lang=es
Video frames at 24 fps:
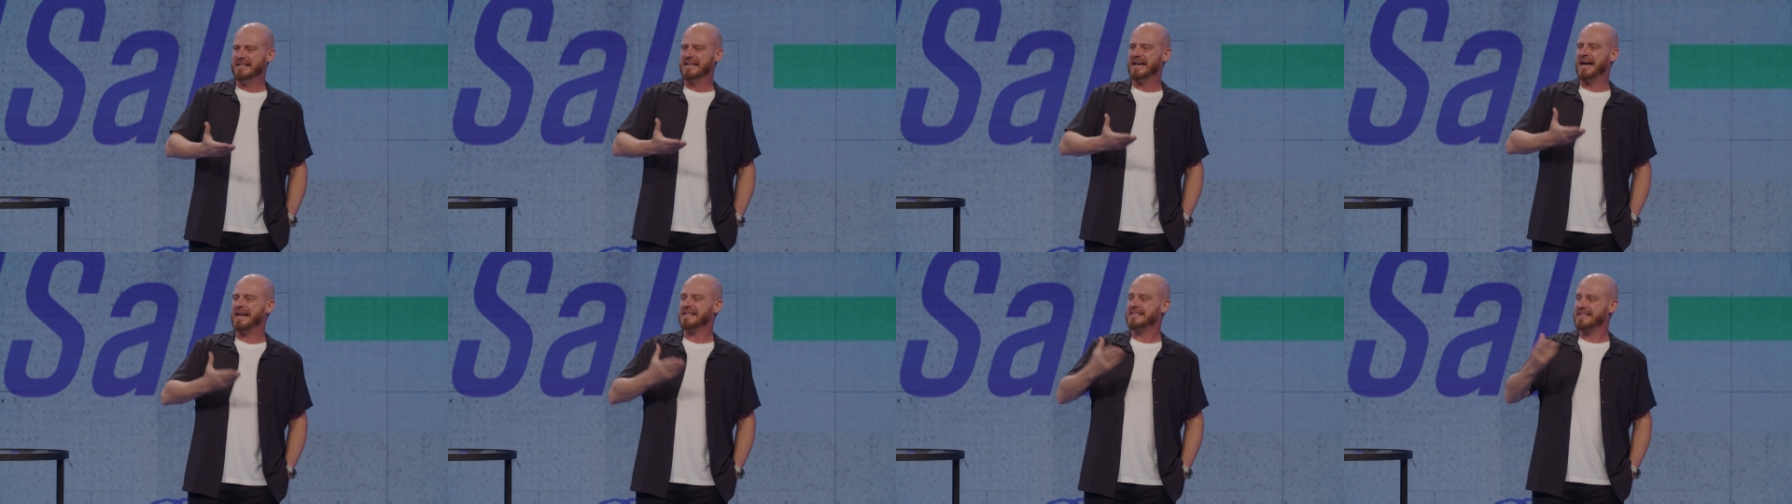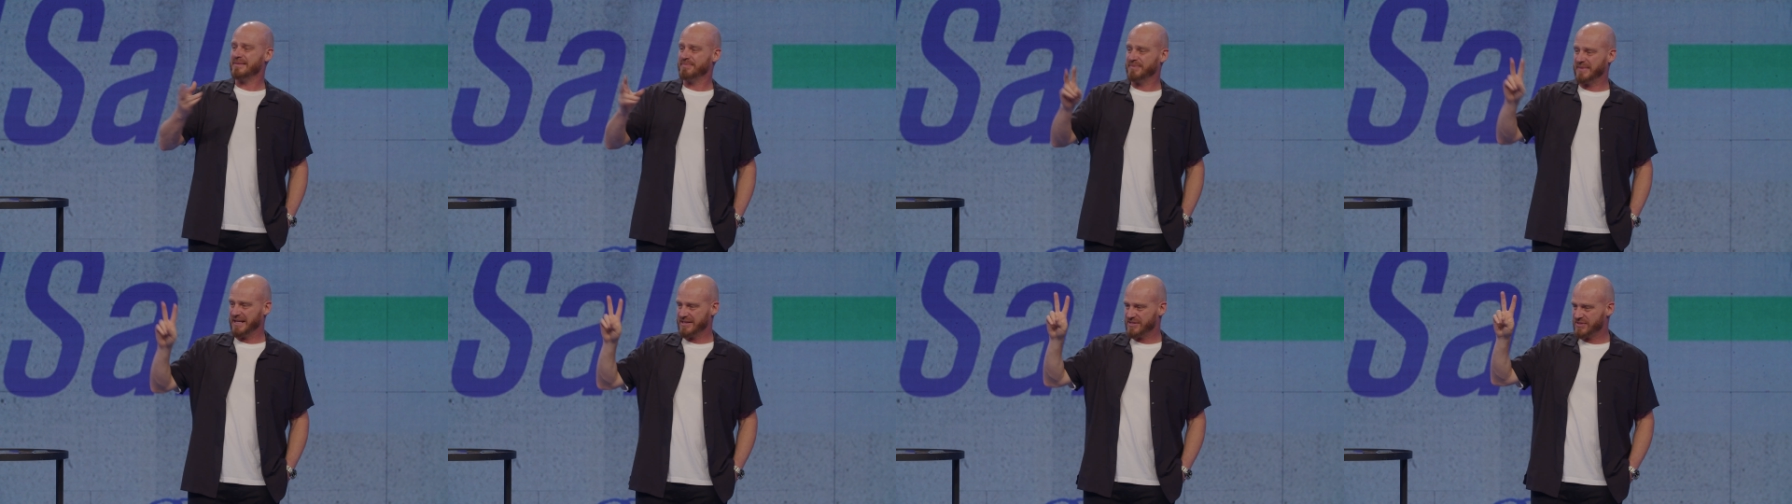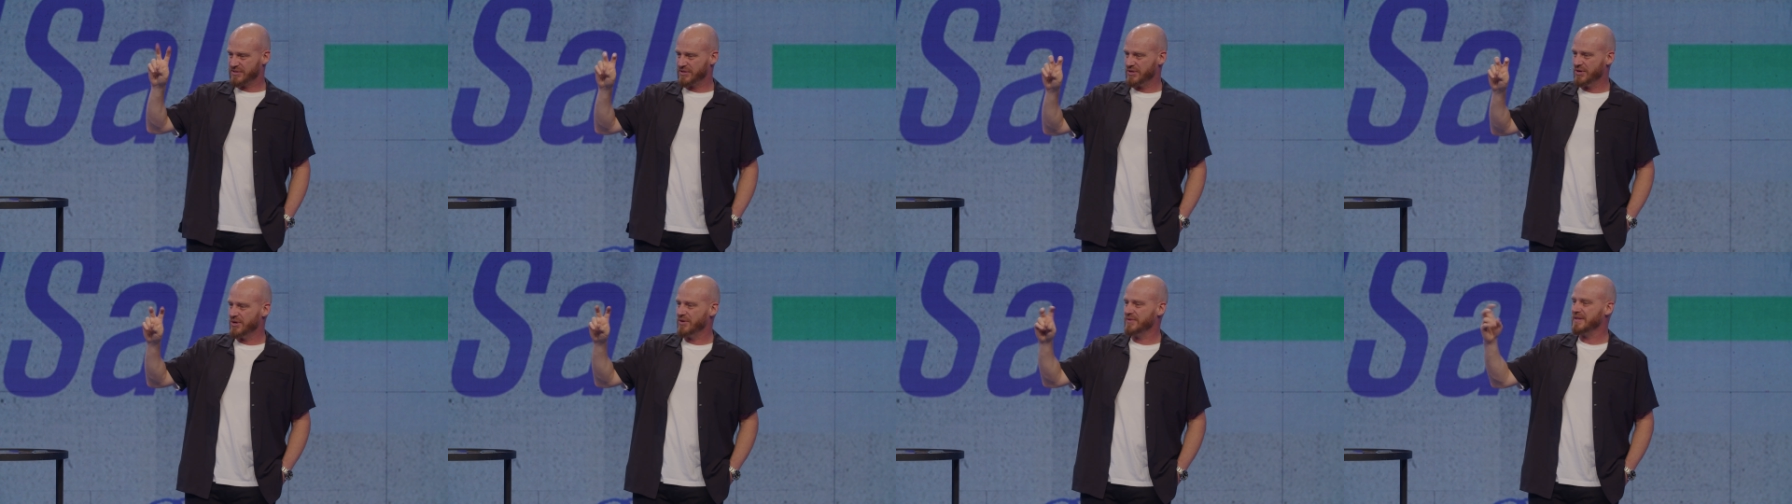
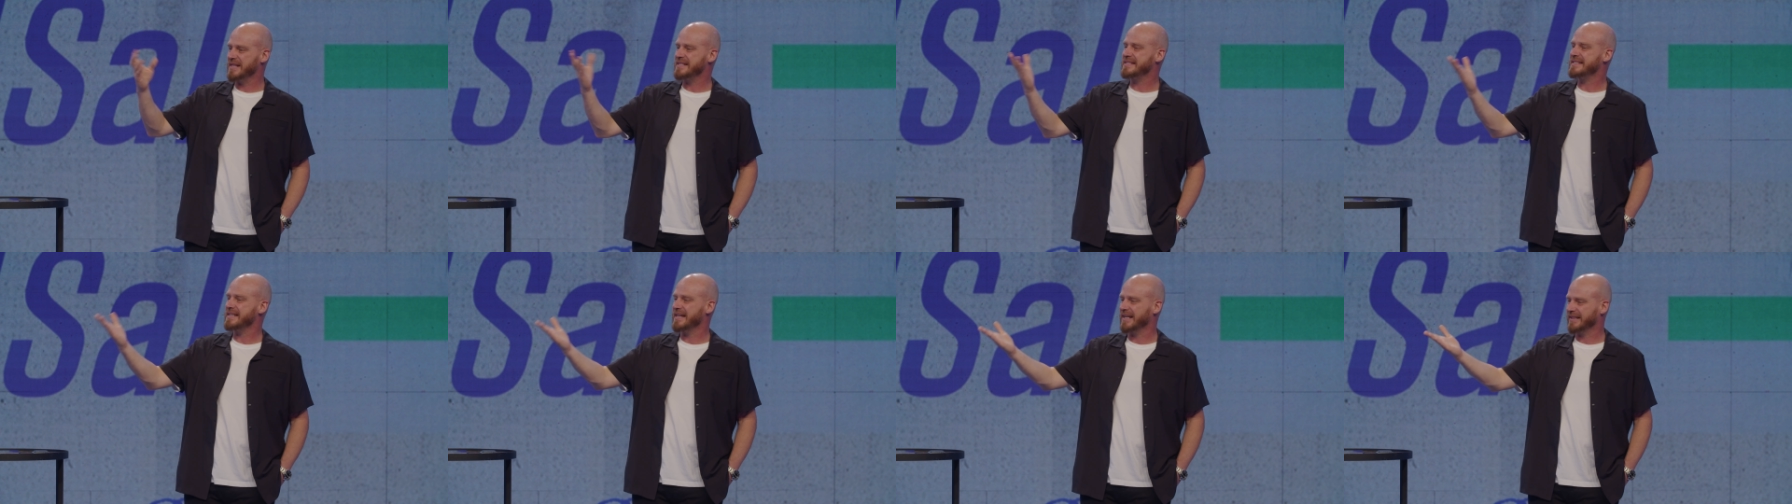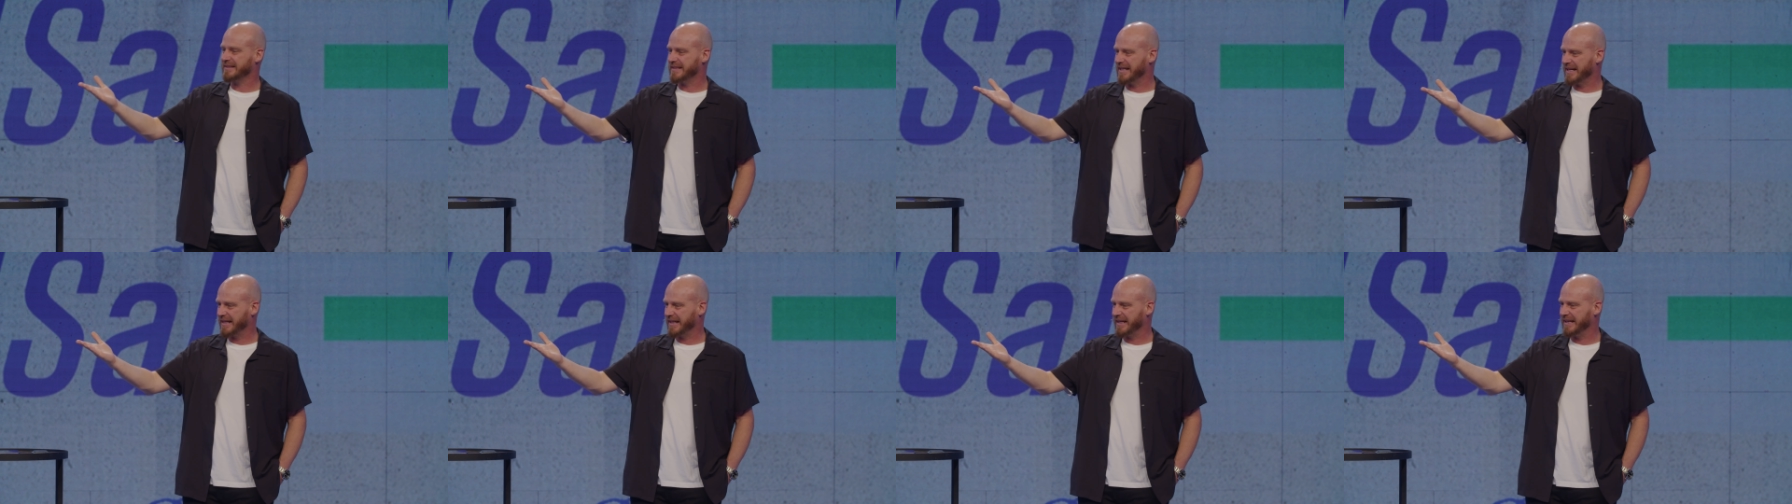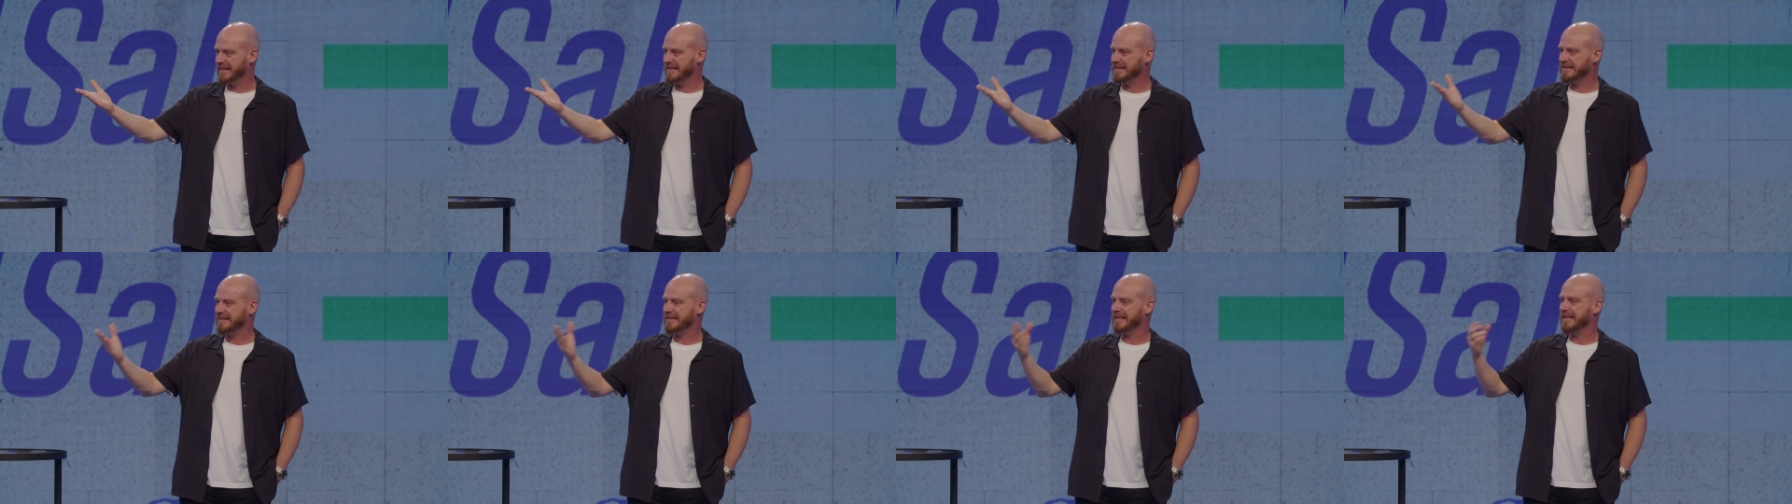aceptación de cierta
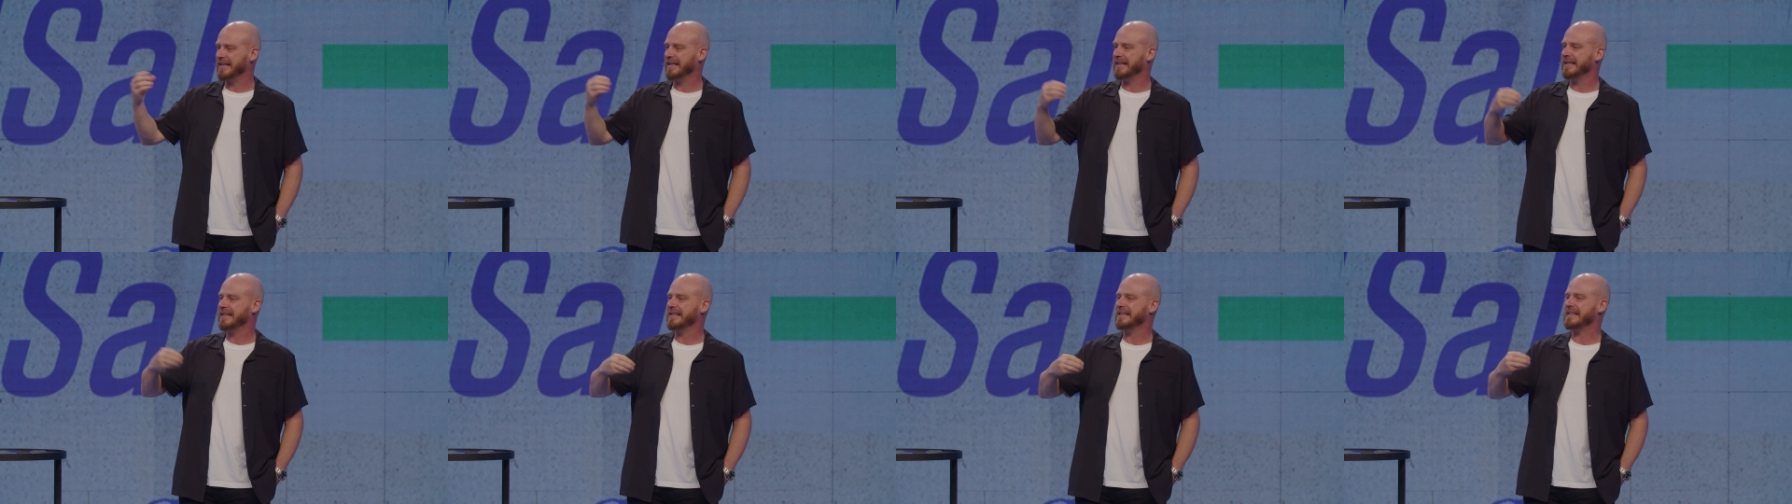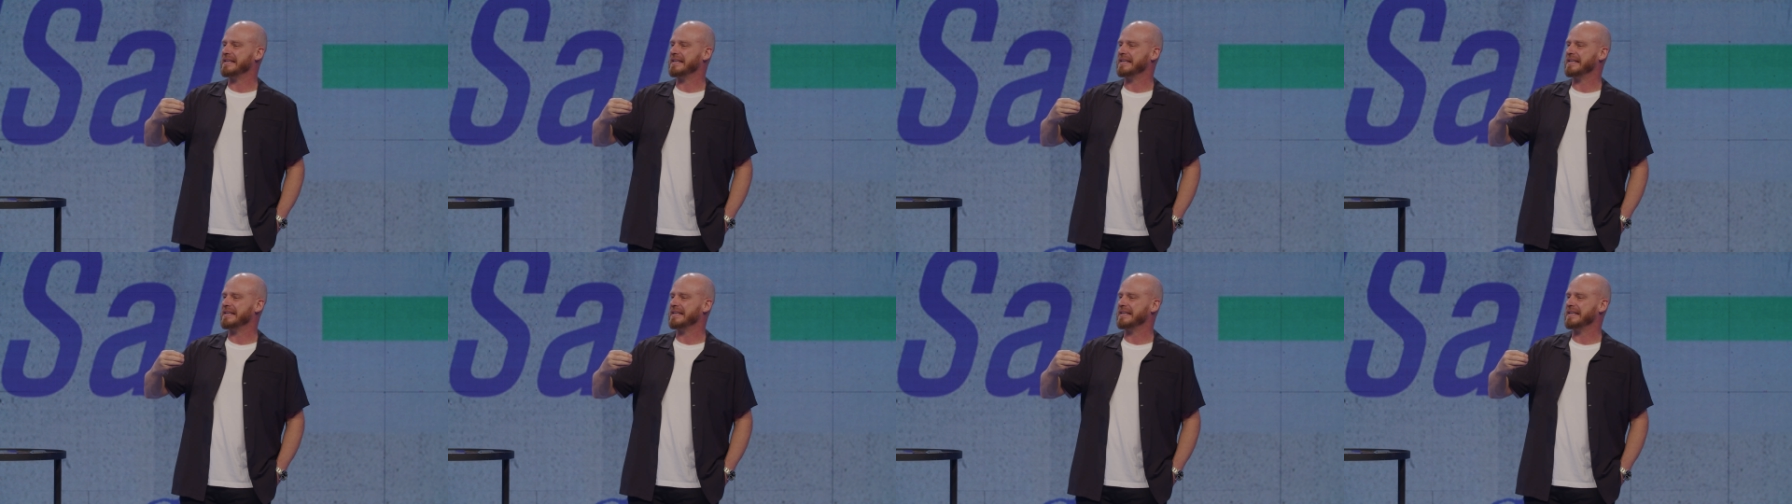gente,